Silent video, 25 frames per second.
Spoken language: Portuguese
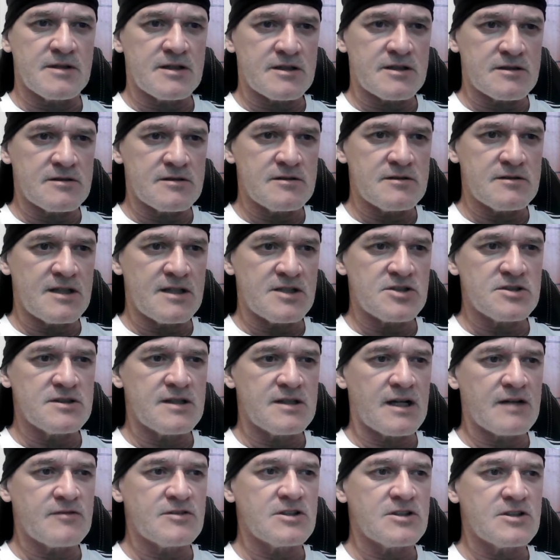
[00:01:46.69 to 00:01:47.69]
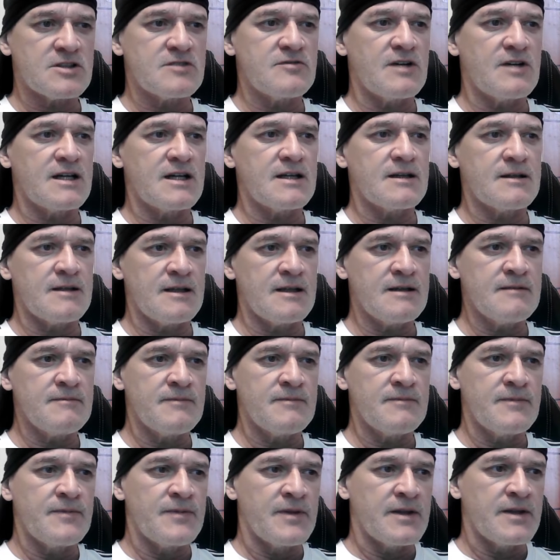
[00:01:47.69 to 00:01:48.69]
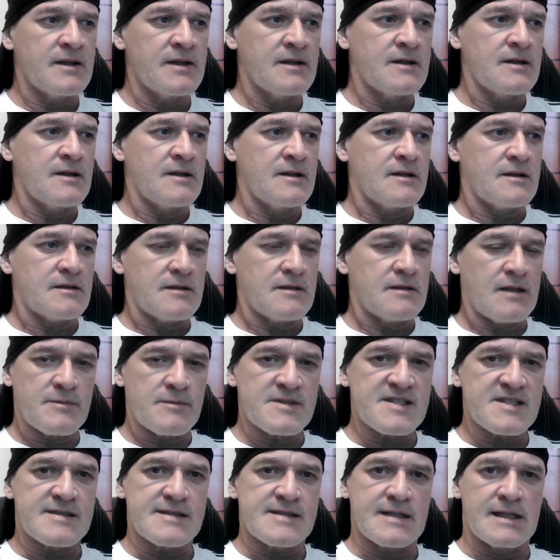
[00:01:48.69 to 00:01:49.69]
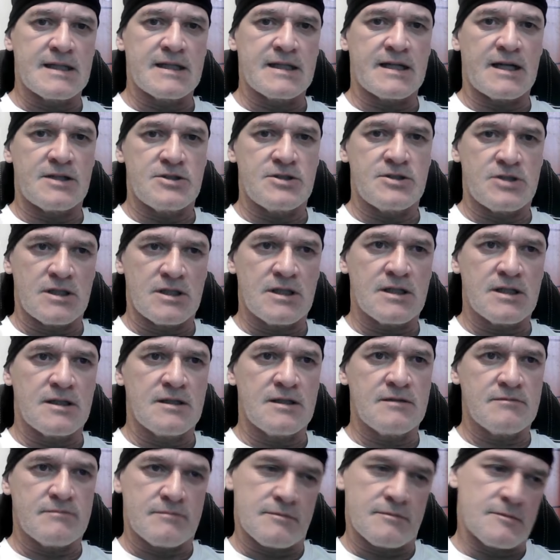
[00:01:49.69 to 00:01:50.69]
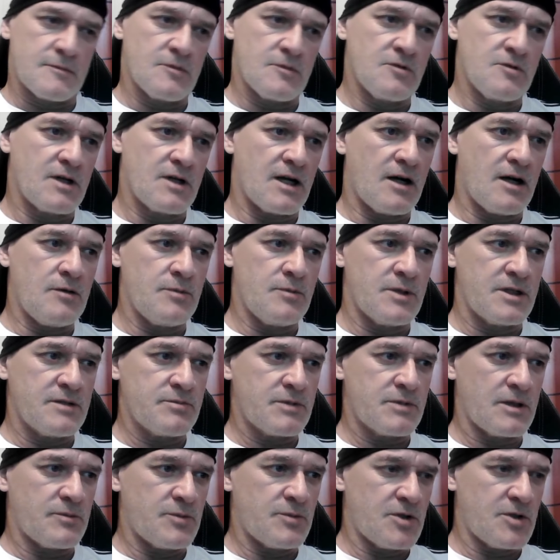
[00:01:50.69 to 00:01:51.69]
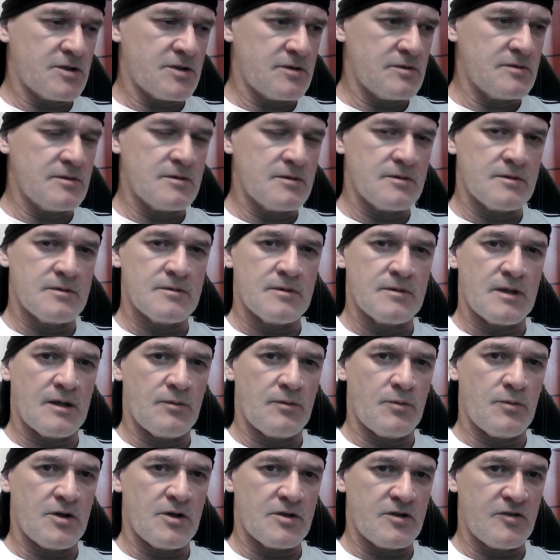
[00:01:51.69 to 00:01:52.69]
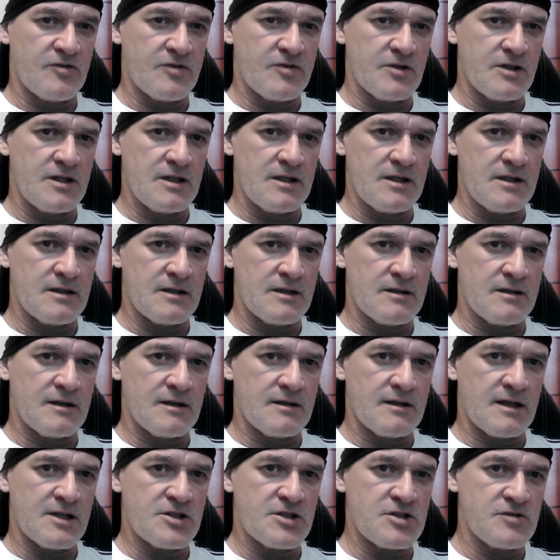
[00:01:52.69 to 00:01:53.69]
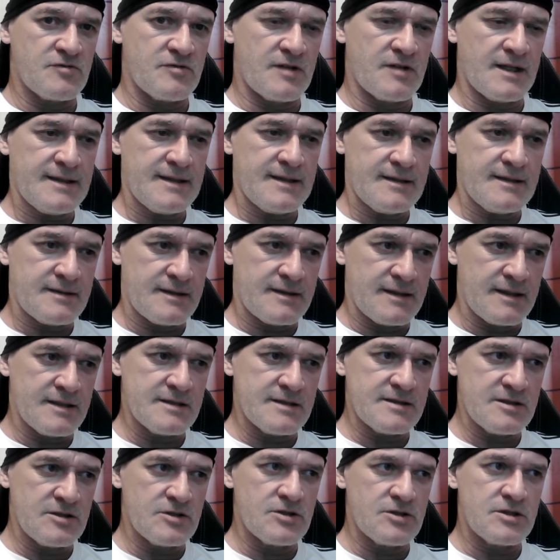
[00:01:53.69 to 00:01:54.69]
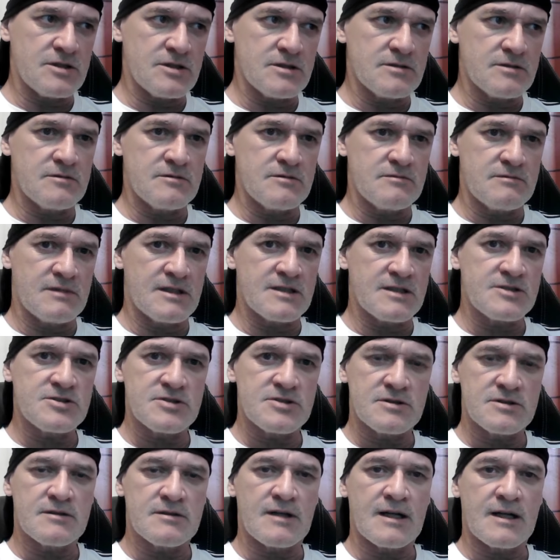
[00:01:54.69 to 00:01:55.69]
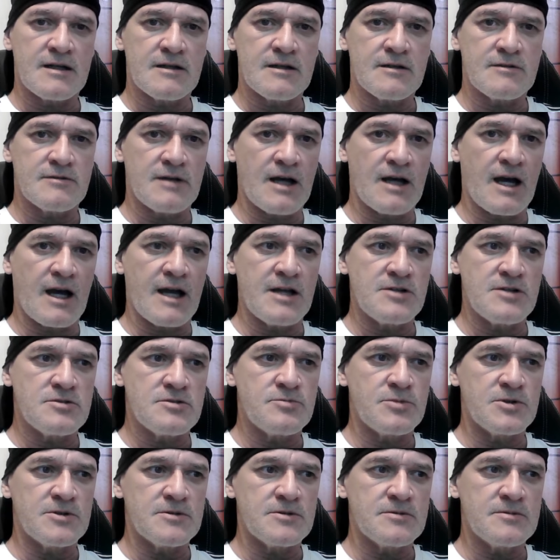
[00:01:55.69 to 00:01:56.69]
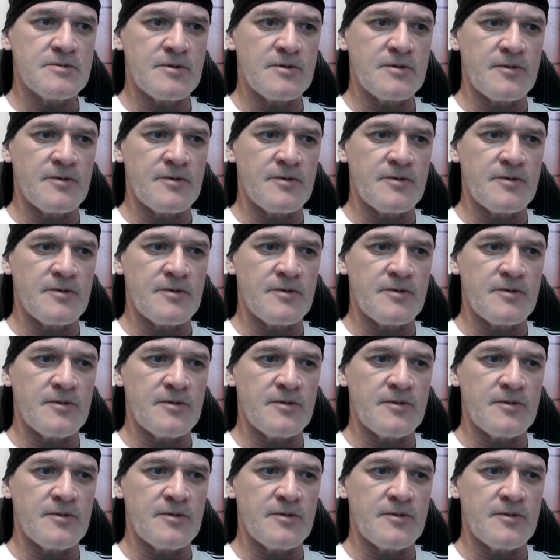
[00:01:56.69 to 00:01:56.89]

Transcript: Na hora do test drive a gente vai, né? Dá umas aceleradinha, né? Com calma, né? Porque a moto, a moto foi ativada nesse dia do test drive ride meu.